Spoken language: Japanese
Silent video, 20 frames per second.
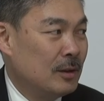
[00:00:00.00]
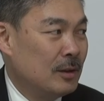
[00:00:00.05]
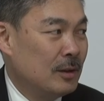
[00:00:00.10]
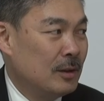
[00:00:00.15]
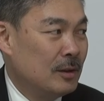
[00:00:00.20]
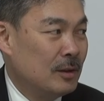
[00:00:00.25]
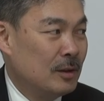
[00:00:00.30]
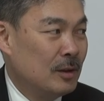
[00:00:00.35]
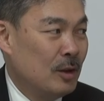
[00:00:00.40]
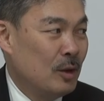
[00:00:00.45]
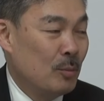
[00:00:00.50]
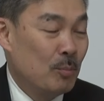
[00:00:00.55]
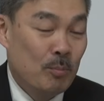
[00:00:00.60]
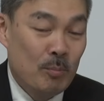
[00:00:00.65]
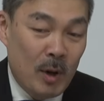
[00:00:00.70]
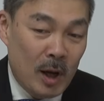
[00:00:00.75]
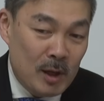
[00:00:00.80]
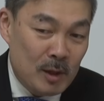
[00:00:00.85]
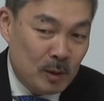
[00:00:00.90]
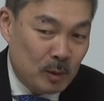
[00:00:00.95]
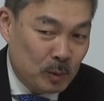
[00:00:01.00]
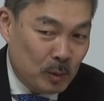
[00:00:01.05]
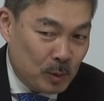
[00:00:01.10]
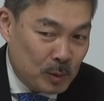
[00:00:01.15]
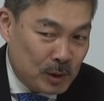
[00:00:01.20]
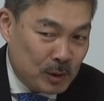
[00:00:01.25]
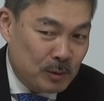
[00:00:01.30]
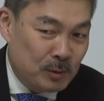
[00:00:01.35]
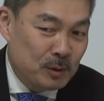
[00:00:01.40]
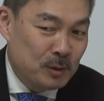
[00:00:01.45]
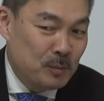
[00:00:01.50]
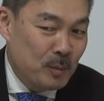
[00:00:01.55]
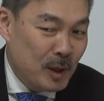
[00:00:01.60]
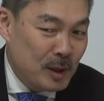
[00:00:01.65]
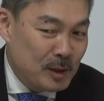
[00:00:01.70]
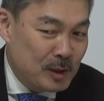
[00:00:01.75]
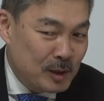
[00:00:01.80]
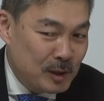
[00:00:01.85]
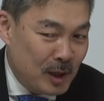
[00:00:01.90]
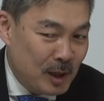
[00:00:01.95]
ね毎年車
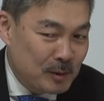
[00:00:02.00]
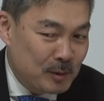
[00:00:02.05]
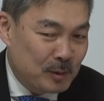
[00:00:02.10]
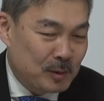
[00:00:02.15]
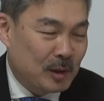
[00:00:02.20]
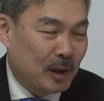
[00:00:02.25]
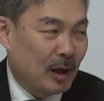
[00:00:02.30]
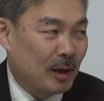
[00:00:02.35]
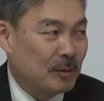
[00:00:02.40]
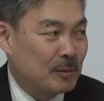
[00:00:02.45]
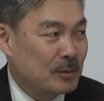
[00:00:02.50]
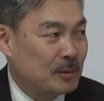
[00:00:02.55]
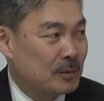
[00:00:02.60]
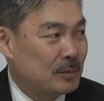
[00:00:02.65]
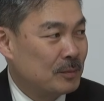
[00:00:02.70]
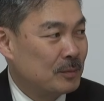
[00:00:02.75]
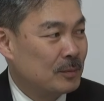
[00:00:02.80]
1台ずつ買えるんですよ。